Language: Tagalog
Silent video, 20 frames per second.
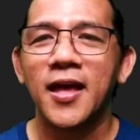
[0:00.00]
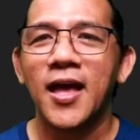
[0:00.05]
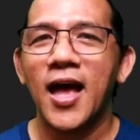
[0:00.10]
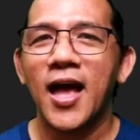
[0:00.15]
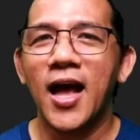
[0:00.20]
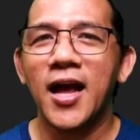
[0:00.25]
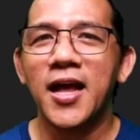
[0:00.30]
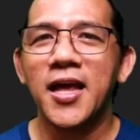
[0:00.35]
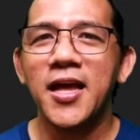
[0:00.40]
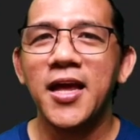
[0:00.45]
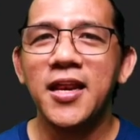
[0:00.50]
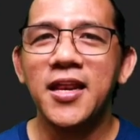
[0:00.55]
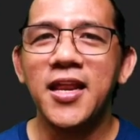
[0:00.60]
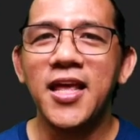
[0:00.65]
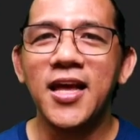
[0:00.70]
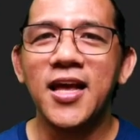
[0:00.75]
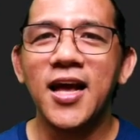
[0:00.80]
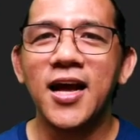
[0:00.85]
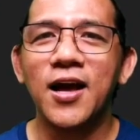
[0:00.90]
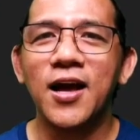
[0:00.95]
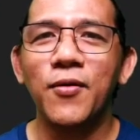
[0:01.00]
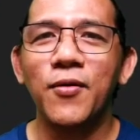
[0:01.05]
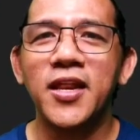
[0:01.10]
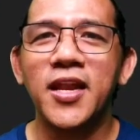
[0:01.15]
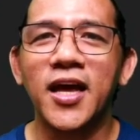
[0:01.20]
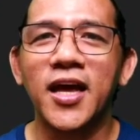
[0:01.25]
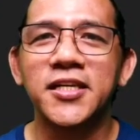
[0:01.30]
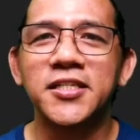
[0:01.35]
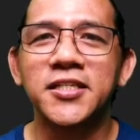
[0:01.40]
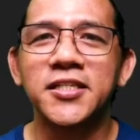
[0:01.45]
Ang hindi gagawin
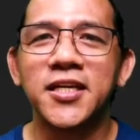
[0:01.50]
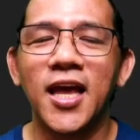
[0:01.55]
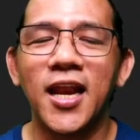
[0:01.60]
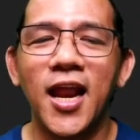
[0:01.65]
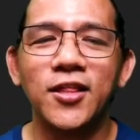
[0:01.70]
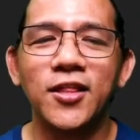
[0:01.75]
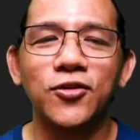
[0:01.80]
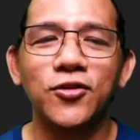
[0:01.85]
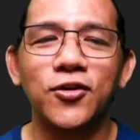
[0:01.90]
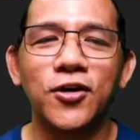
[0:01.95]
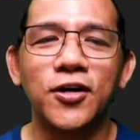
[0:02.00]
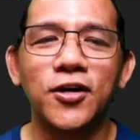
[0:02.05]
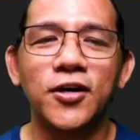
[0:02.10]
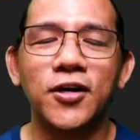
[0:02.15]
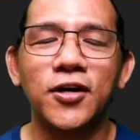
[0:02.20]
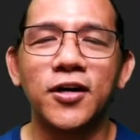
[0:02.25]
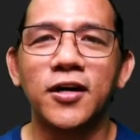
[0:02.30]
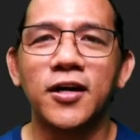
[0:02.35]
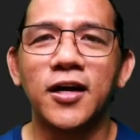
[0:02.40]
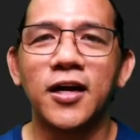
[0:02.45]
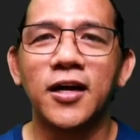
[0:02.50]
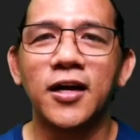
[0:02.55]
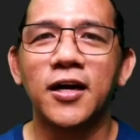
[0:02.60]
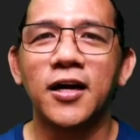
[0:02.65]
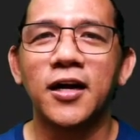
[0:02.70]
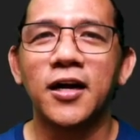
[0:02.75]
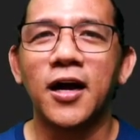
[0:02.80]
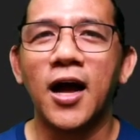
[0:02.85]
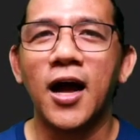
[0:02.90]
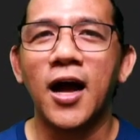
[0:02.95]
ng escalator,
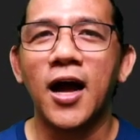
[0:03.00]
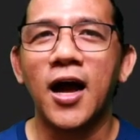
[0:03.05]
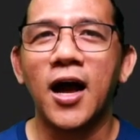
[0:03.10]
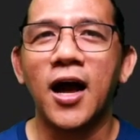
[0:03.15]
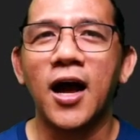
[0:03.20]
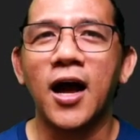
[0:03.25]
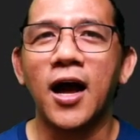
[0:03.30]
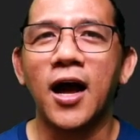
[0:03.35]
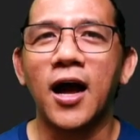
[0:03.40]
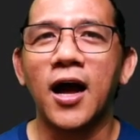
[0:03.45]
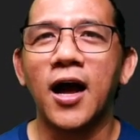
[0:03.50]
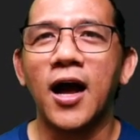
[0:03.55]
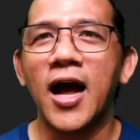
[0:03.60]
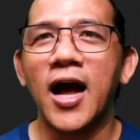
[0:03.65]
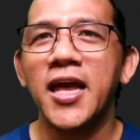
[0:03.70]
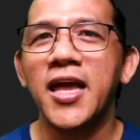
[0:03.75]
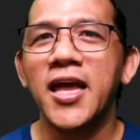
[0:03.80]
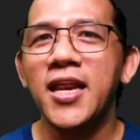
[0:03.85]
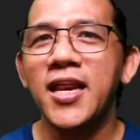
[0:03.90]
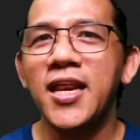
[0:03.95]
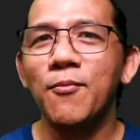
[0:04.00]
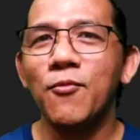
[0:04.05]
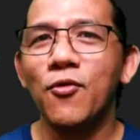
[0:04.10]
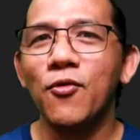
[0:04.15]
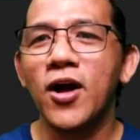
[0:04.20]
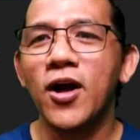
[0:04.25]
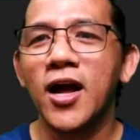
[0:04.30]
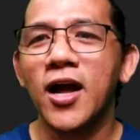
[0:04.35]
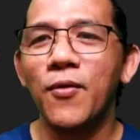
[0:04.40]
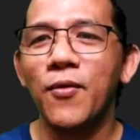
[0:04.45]
uh, ang hindi mo
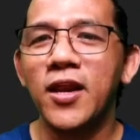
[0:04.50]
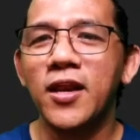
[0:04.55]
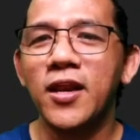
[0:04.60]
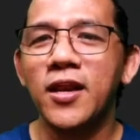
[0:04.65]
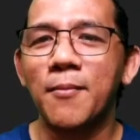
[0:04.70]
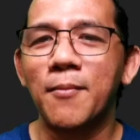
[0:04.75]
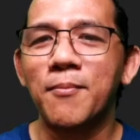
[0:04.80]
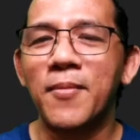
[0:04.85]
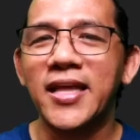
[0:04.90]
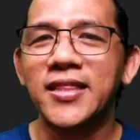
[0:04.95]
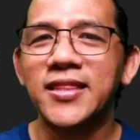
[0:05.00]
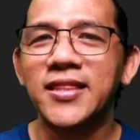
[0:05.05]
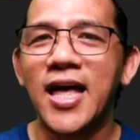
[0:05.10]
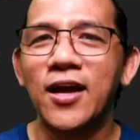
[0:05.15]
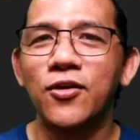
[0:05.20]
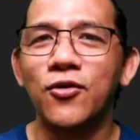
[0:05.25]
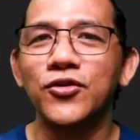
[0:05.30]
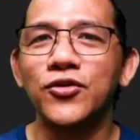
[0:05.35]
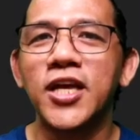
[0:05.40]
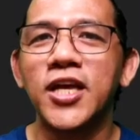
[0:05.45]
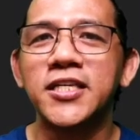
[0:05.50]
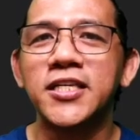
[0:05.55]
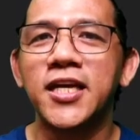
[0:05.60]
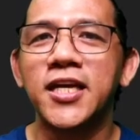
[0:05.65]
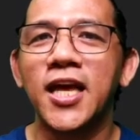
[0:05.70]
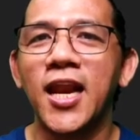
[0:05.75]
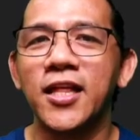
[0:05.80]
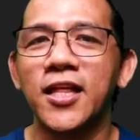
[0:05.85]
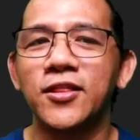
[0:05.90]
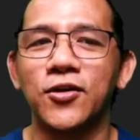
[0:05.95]
gagawin na baitang doon sa
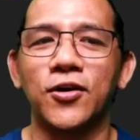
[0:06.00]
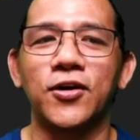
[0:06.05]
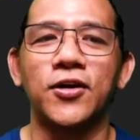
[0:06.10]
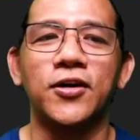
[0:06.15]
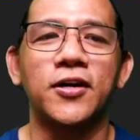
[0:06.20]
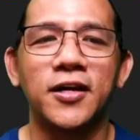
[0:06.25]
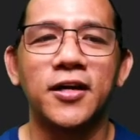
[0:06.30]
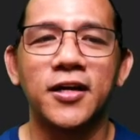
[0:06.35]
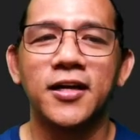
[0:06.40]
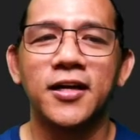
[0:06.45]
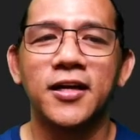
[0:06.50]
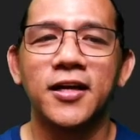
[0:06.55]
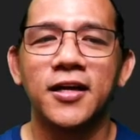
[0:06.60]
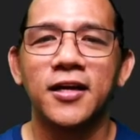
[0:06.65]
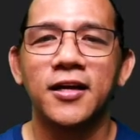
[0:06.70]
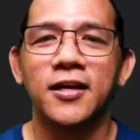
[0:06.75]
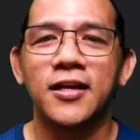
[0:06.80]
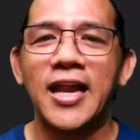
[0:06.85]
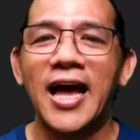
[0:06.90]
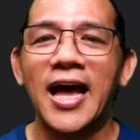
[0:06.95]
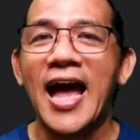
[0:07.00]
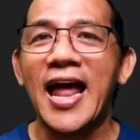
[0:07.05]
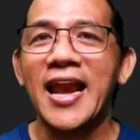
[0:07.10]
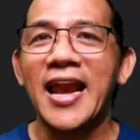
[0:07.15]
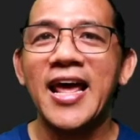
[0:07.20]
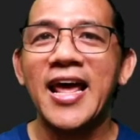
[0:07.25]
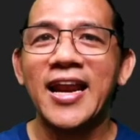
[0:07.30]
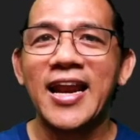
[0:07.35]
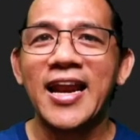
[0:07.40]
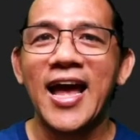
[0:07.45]
escalator,
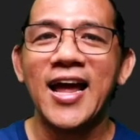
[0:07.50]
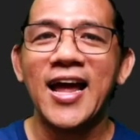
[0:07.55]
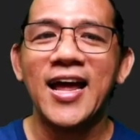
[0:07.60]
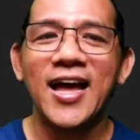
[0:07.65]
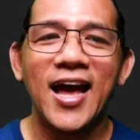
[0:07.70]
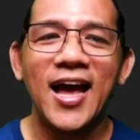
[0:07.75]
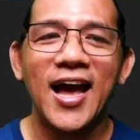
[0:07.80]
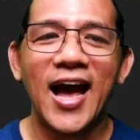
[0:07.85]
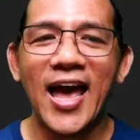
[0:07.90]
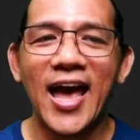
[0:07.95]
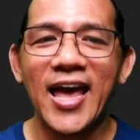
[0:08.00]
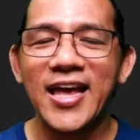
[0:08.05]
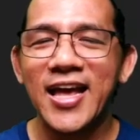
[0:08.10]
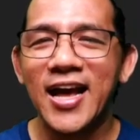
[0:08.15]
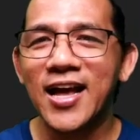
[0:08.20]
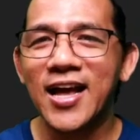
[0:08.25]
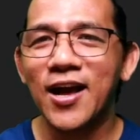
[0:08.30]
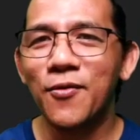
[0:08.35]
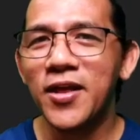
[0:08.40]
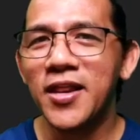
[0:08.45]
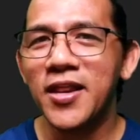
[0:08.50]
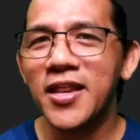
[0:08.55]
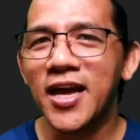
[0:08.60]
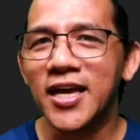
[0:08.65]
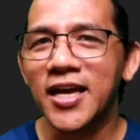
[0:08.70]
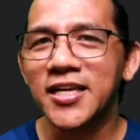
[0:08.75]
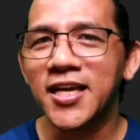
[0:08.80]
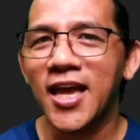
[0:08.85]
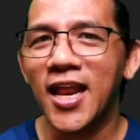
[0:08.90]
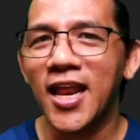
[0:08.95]
nakaandar na ha, ay gagawin ng
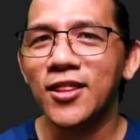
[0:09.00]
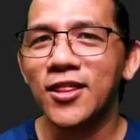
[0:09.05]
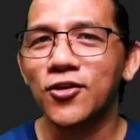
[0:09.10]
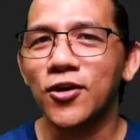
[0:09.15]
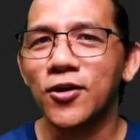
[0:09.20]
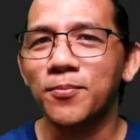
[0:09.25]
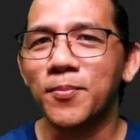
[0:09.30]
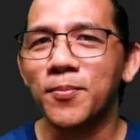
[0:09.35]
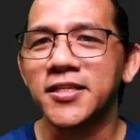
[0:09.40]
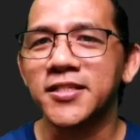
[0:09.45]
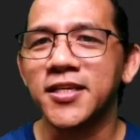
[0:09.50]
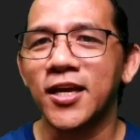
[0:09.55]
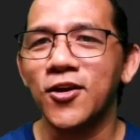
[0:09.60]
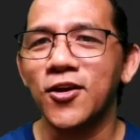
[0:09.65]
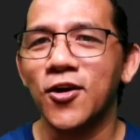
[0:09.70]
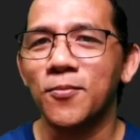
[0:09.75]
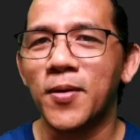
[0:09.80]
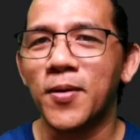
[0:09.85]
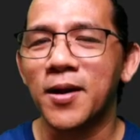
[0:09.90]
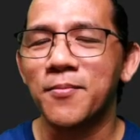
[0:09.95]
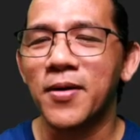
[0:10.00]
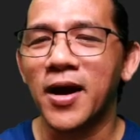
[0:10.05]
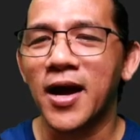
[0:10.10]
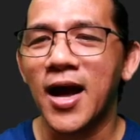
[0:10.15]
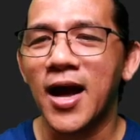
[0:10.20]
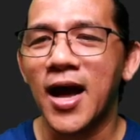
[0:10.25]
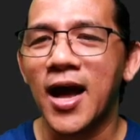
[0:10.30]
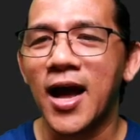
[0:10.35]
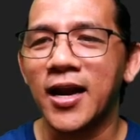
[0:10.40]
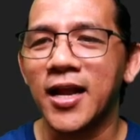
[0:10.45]
escalator para sa'yo, para
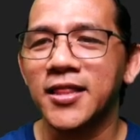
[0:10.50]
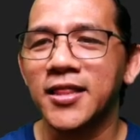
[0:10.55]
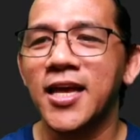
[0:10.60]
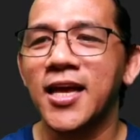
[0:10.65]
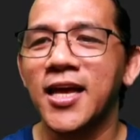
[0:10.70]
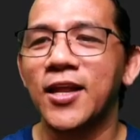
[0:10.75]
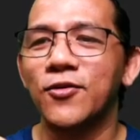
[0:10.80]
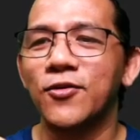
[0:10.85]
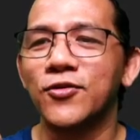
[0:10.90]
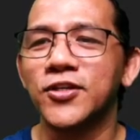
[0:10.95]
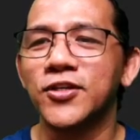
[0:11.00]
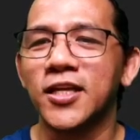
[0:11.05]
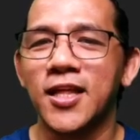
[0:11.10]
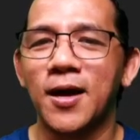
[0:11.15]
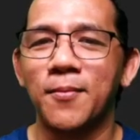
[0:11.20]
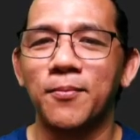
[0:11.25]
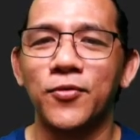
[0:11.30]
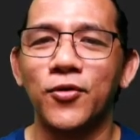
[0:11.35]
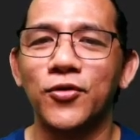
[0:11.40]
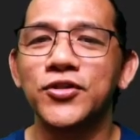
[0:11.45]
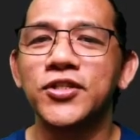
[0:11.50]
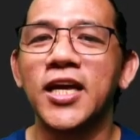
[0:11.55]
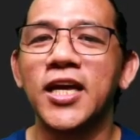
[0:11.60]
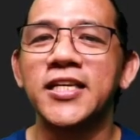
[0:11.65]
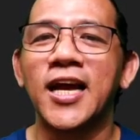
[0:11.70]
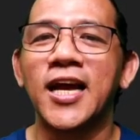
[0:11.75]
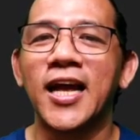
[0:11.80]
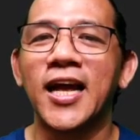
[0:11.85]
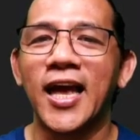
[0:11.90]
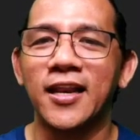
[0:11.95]
makarating ka doon sa top, doon sa
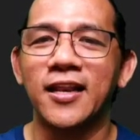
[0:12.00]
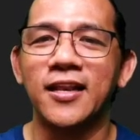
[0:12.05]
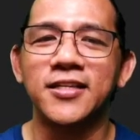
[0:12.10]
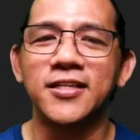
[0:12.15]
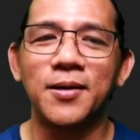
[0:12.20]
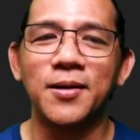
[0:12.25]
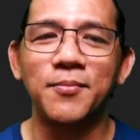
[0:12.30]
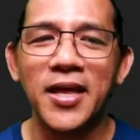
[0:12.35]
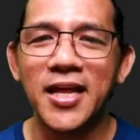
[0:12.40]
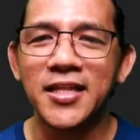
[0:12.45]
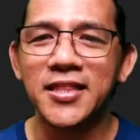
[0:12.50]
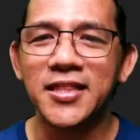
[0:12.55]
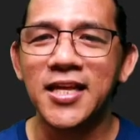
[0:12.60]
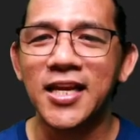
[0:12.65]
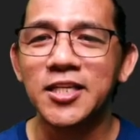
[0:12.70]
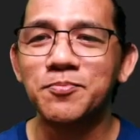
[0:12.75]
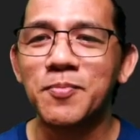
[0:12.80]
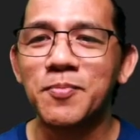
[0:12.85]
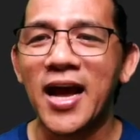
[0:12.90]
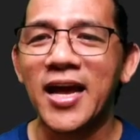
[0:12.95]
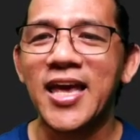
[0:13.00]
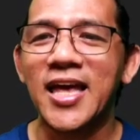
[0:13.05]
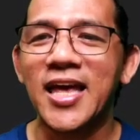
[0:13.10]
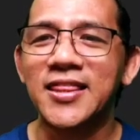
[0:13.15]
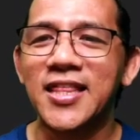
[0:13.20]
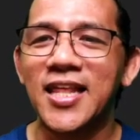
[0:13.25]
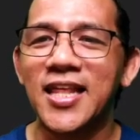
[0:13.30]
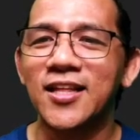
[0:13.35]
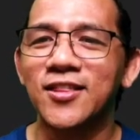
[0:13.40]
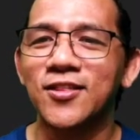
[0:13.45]
isang end. Sabihin natin, tas paakyat
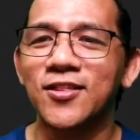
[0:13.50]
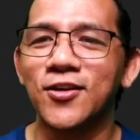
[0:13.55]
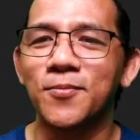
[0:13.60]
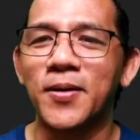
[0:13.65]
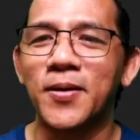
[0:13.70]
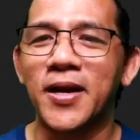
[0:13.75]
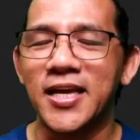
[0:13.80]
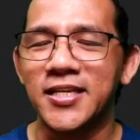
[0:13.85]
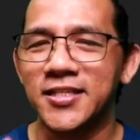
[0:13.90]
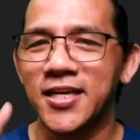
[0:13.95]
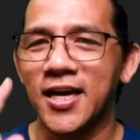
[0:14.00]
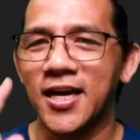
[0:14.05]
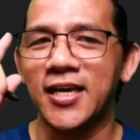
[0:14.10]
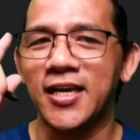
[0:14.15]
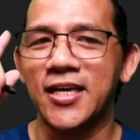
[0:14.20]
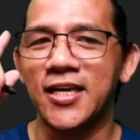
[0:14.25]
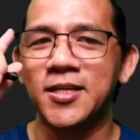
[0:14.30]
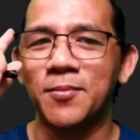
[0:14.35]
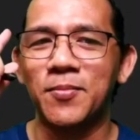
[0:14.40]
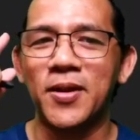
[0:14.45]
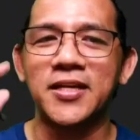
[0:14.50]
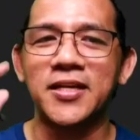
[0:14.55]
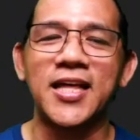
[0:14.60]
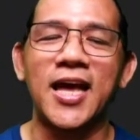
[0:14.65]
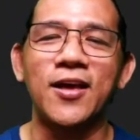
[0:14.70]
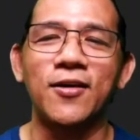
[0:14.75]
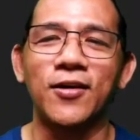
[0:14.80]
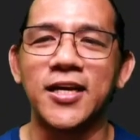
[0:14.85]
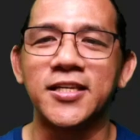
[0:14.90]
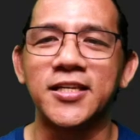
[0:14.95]
na lang to, no, para isang isip lang
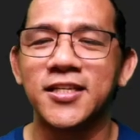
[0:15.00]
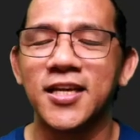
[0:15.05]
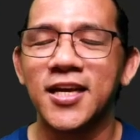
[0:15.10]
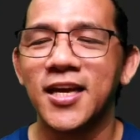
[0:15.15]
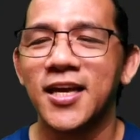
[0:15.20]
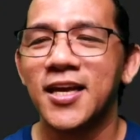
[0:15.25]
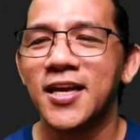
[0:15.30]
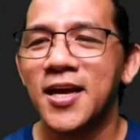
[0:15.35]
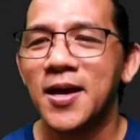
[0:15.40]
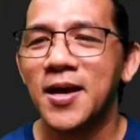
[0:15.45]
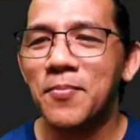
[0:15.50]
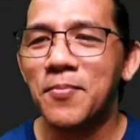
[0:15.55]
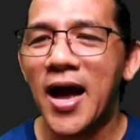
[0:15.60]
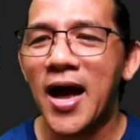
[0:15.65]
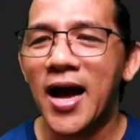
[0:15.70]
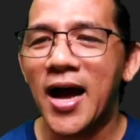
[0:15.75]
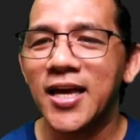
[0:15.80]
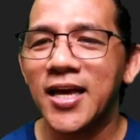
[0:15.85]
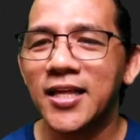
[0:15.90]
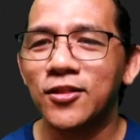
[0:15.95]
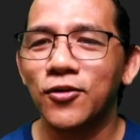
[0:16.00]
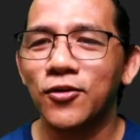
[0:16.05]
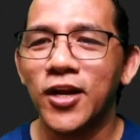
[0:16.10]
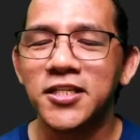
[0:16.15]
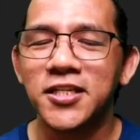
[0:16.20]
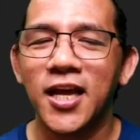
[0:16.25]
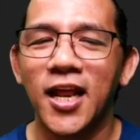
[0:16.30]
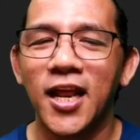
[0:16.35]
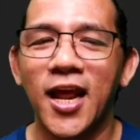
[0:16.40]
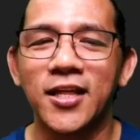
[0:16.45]
tayo, class. Paakyat to na
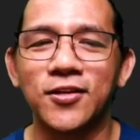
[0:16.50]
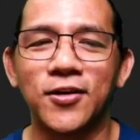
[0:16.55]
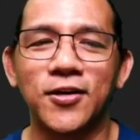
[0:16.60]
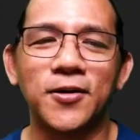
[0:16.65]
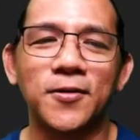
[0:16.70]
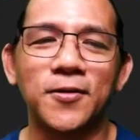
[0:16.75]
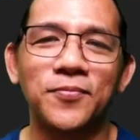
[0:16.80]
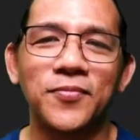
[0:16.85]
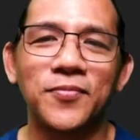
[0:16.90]
escalator.